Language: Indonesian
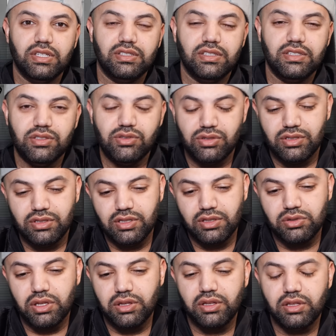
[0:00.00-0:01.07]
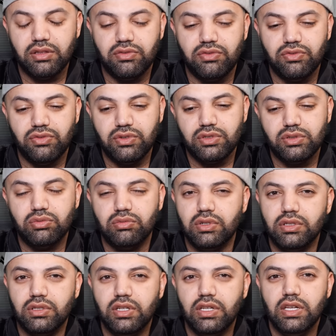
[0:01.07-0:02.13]
that's interesting. So I think the first
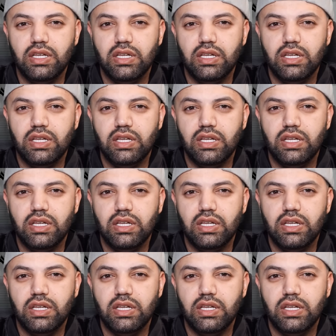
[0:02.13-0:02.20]
one